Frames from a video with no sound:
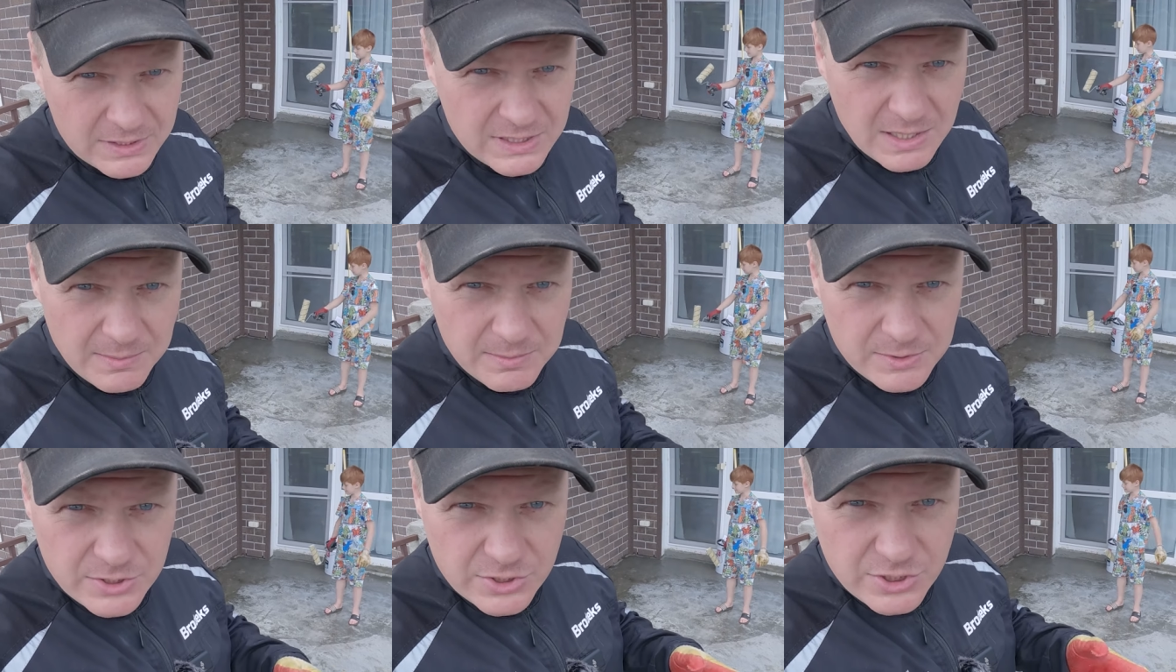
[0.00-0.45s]
Под
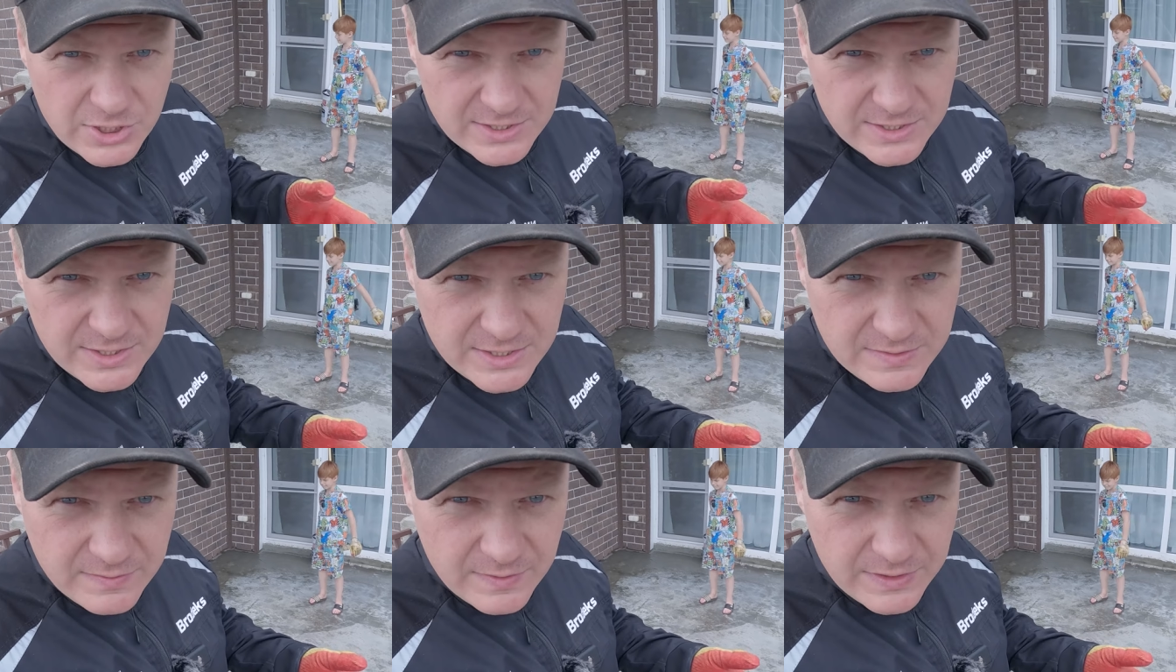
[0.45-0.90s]
нами сейчас
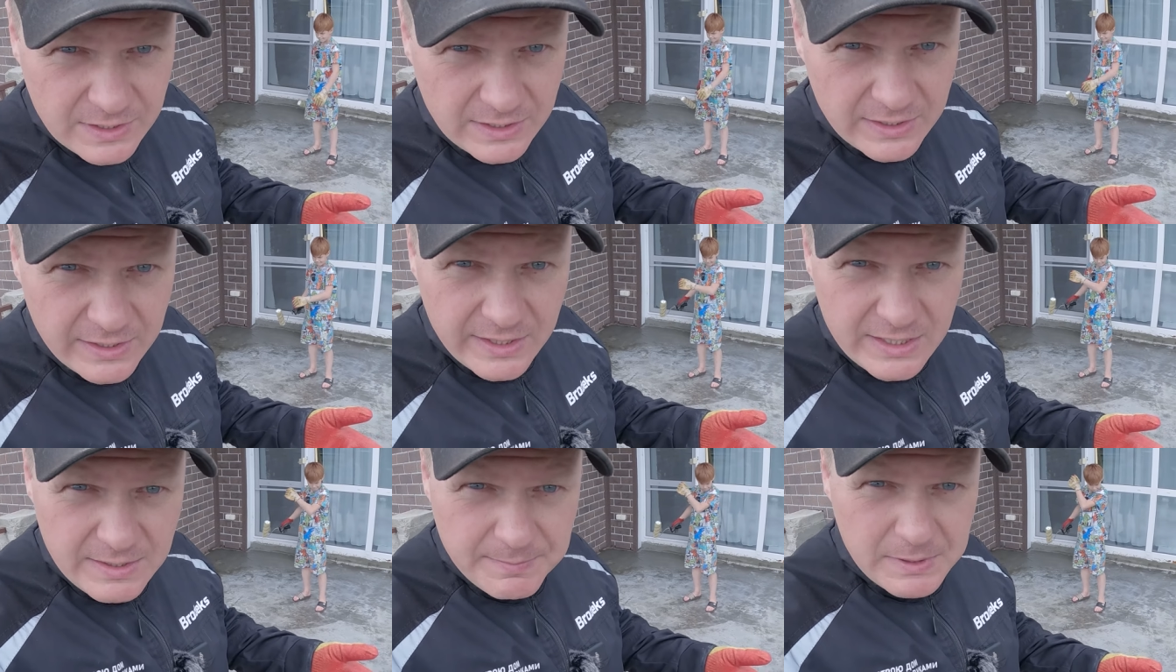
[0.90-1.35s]

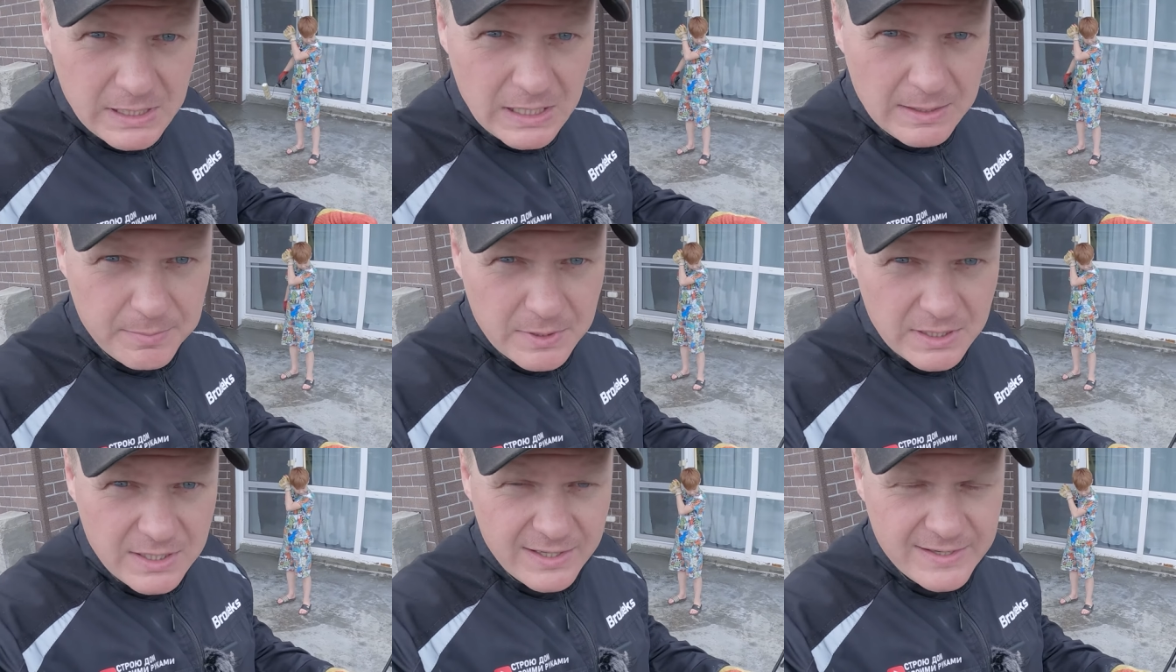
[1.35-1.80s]
действительно
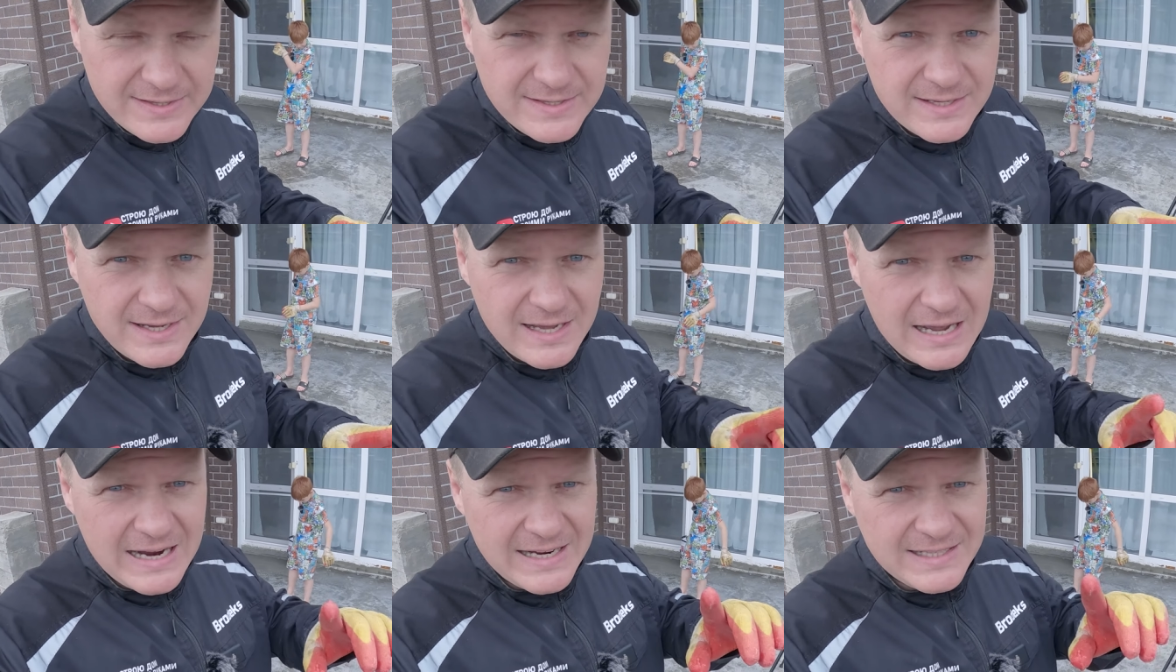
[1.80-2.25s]
липкое
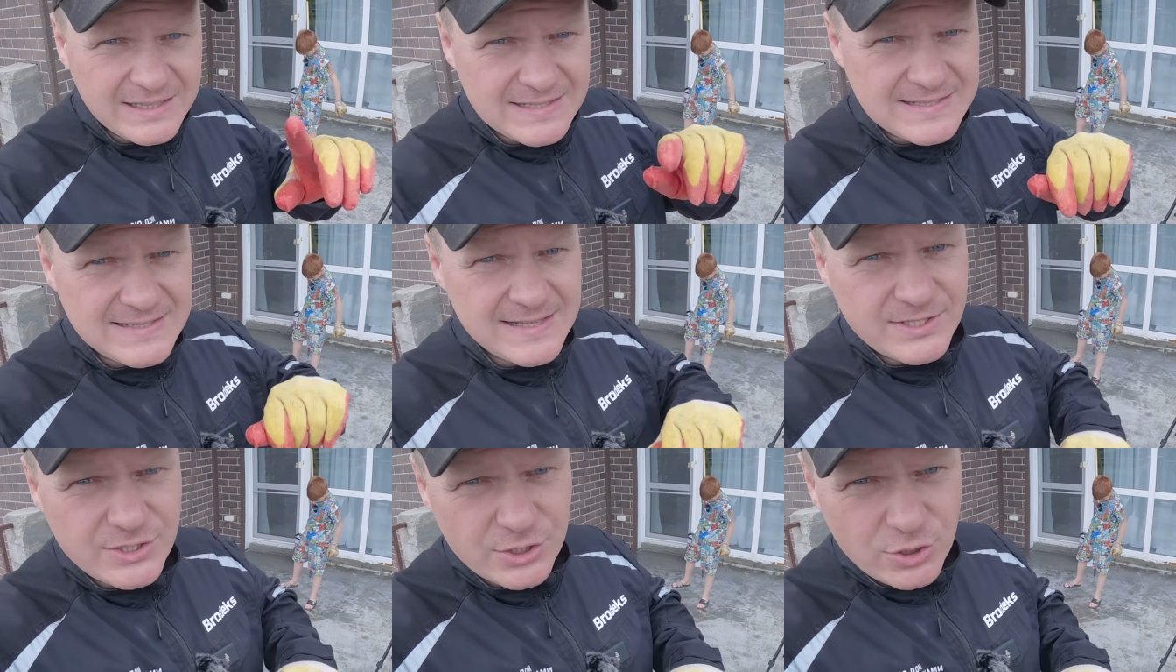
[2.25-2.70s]
покрытие, а
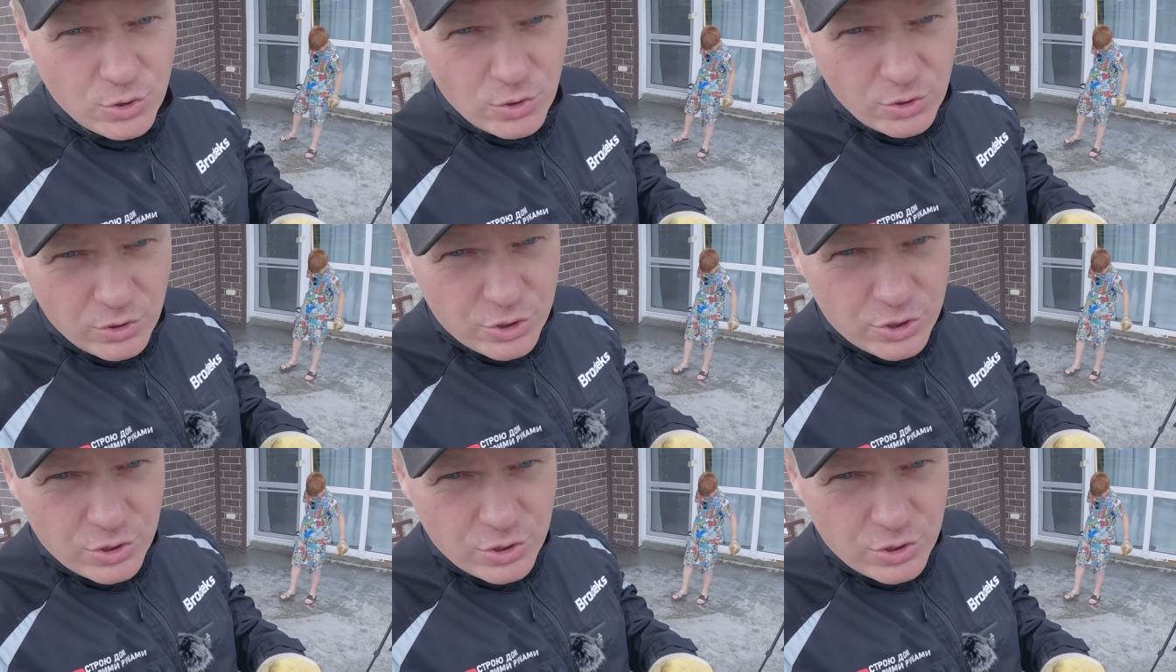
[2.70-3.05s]
это значит то,